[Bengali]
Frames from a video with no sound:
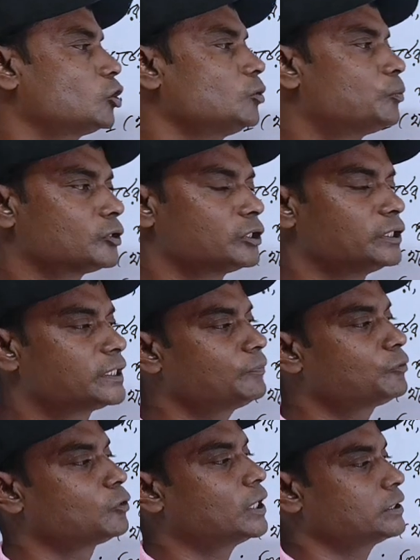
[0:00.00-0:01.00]
পদ্ধতিতে
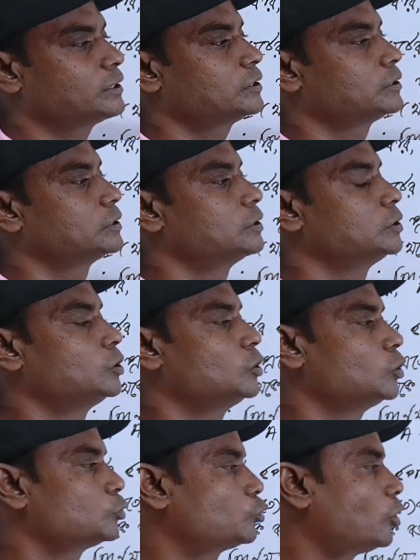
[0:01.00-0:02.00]
প্রকাশ
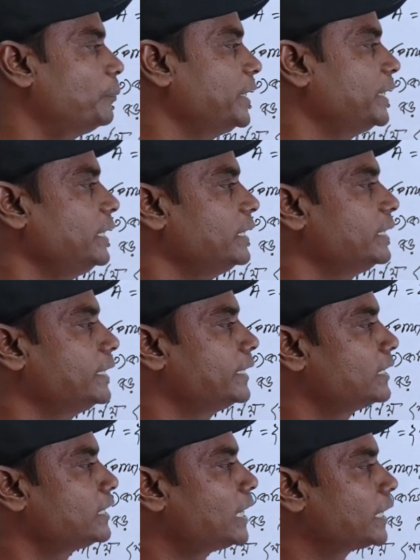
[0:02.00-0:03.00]
তবে এখানে
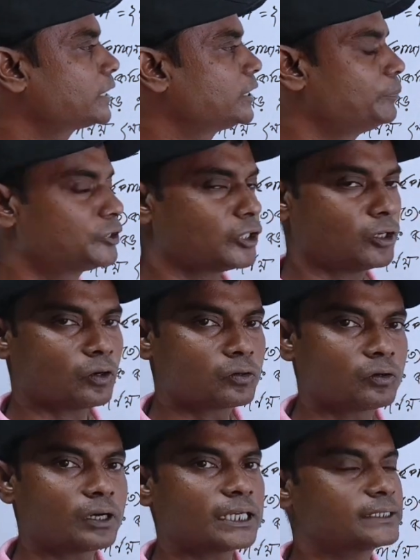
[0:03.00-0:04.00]
আরেকটি বিষয় লক্ষ্য
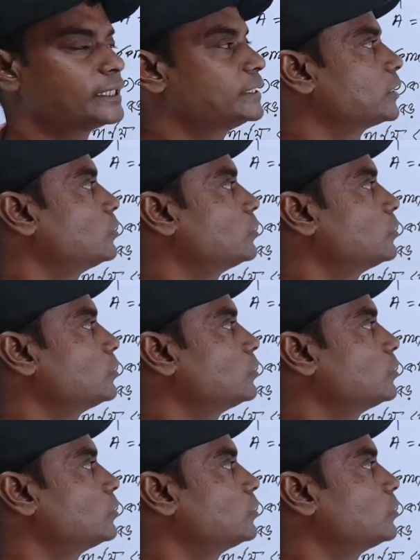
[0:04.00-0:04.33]
করা যায় দেখো